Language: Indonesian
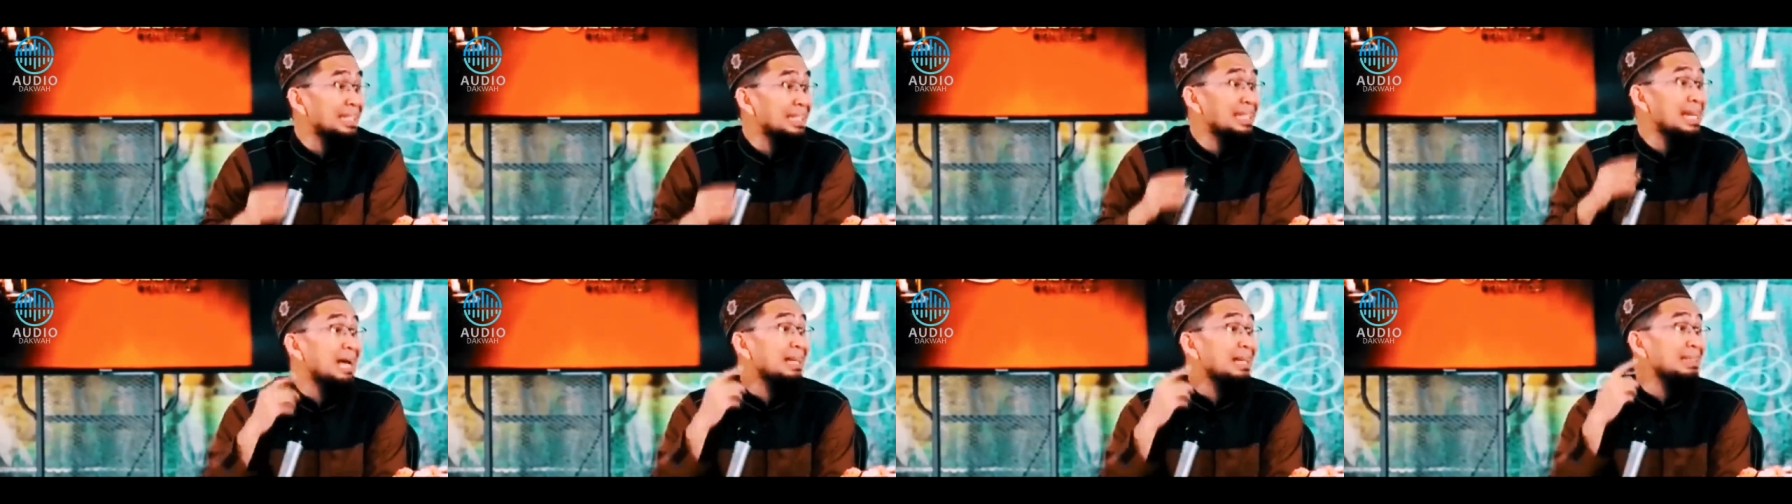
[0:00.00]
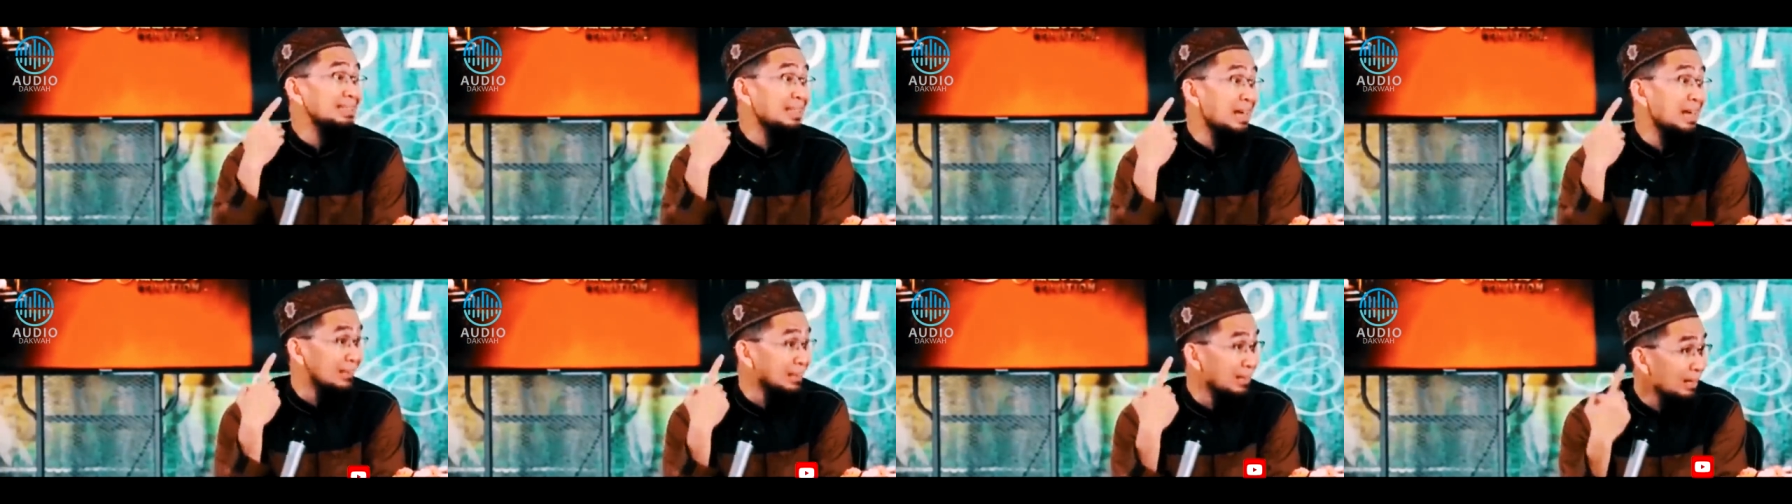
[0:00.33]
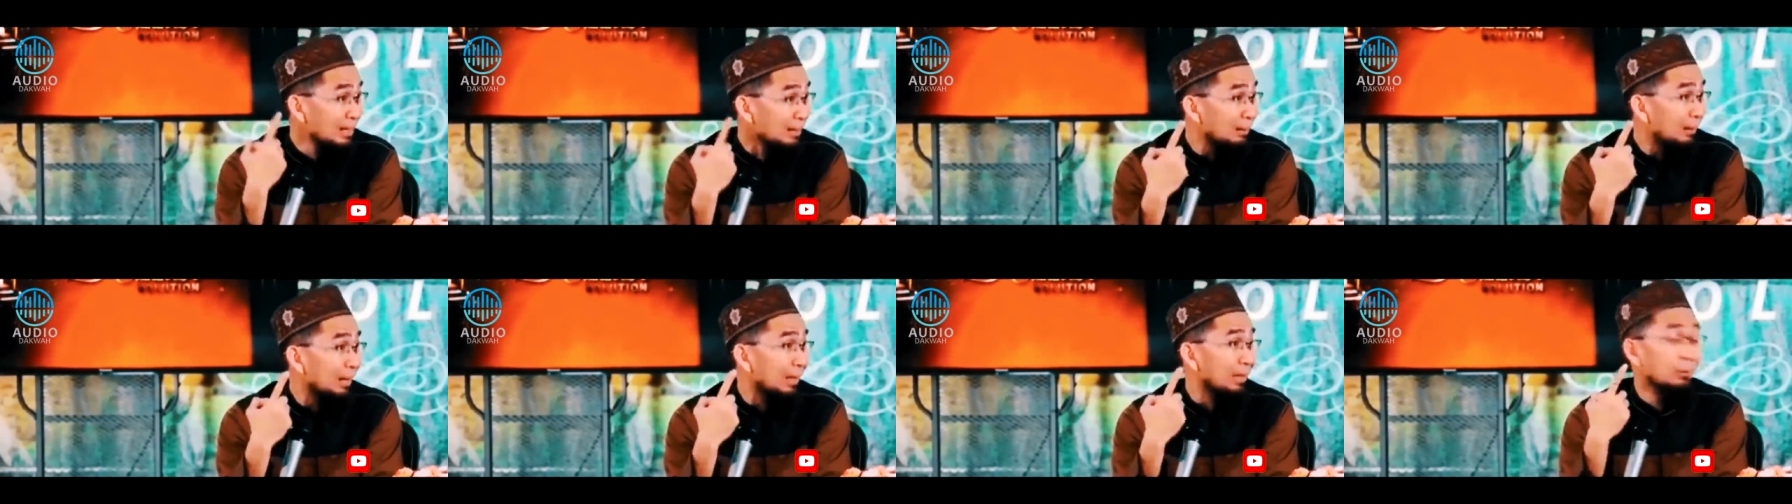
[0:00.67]
tidak
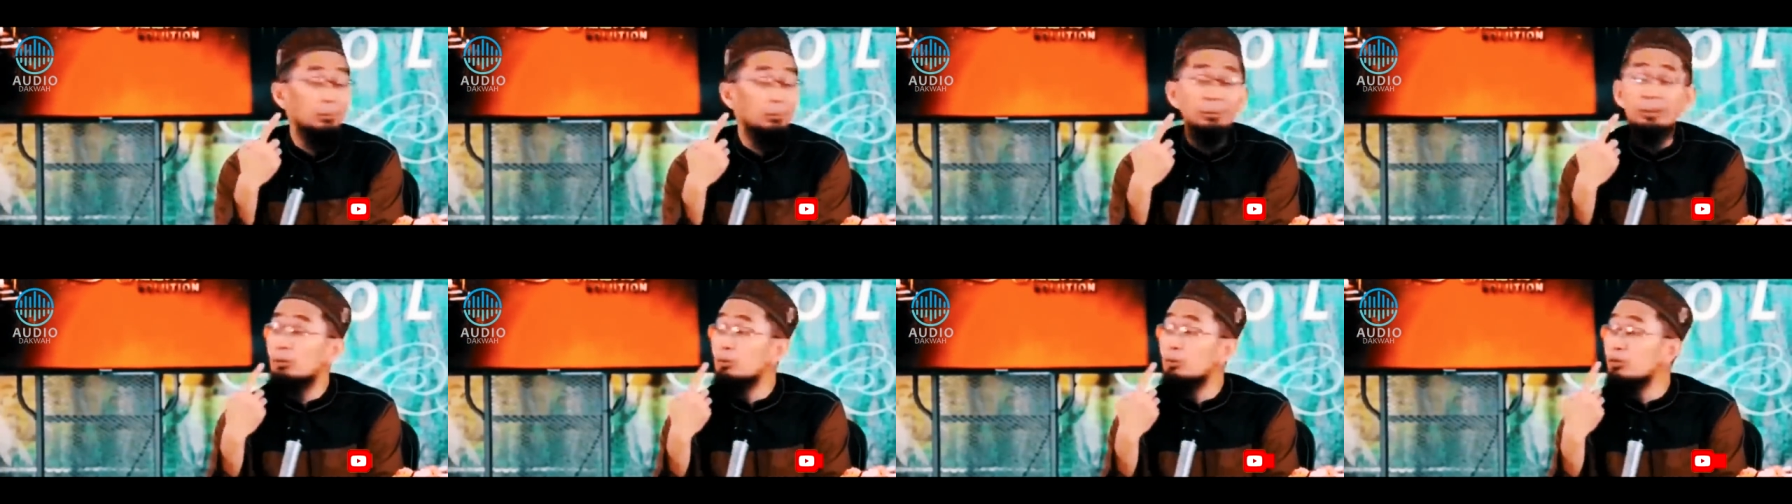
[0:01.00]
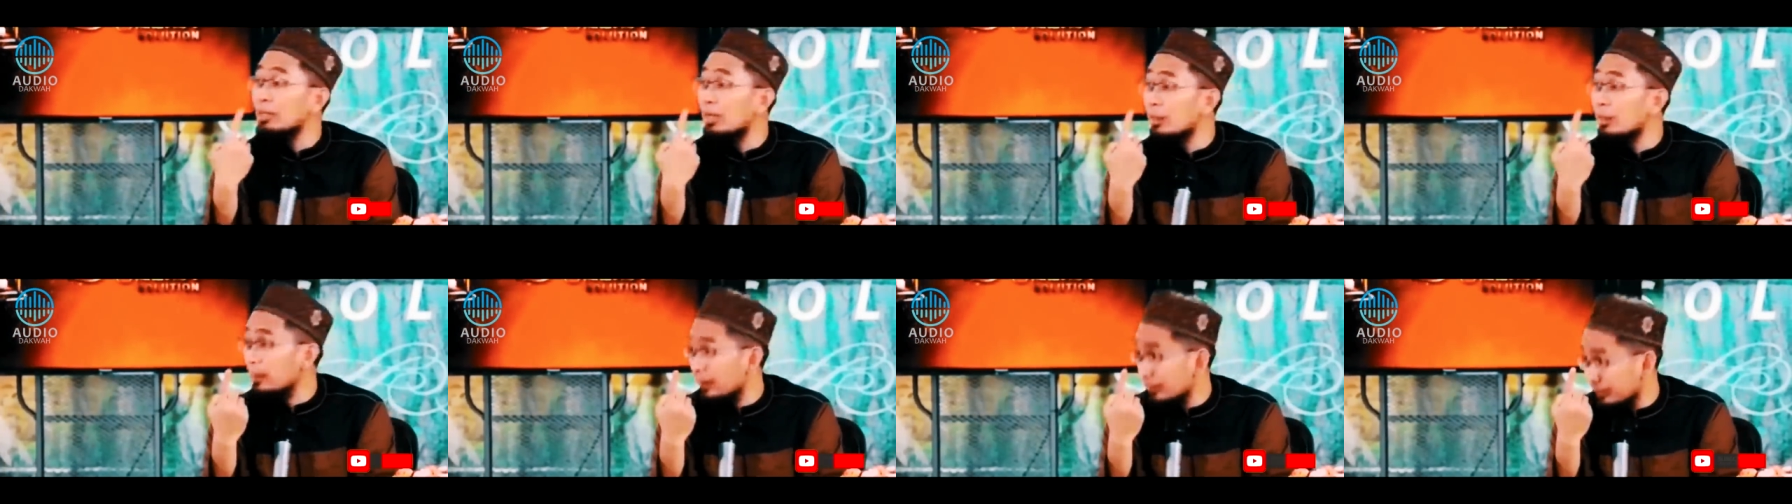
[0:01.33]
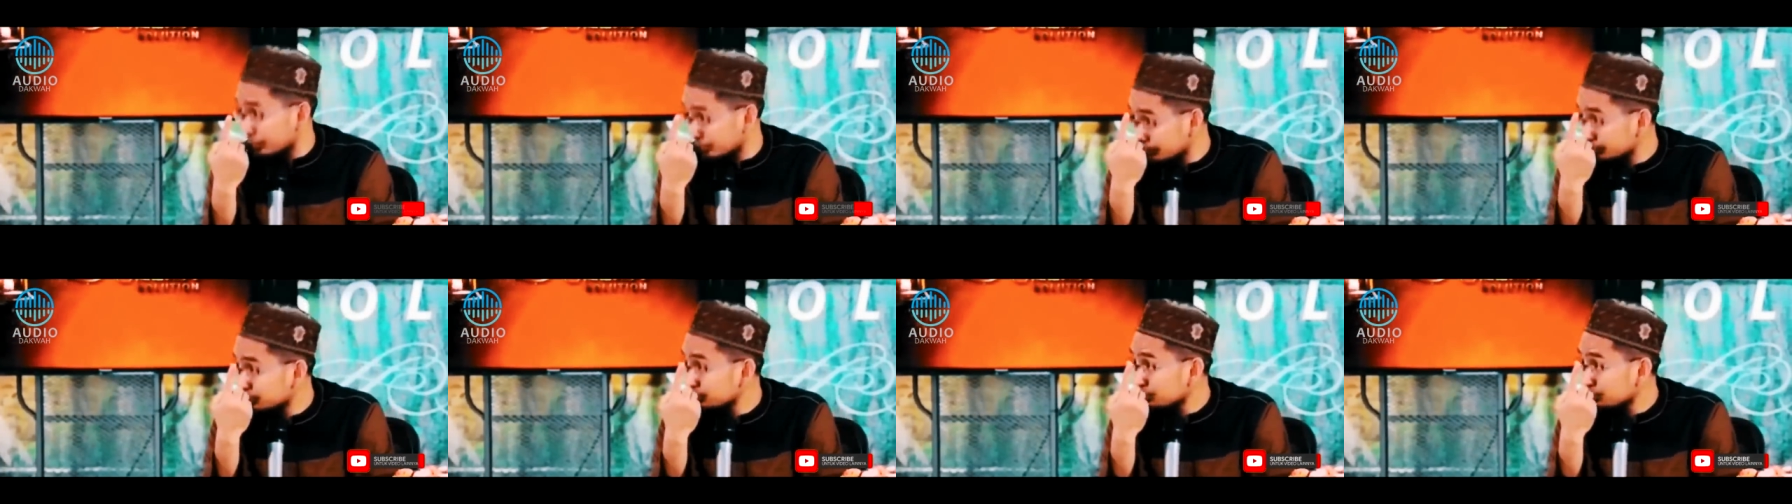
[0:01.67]
sadar kalau itu salah,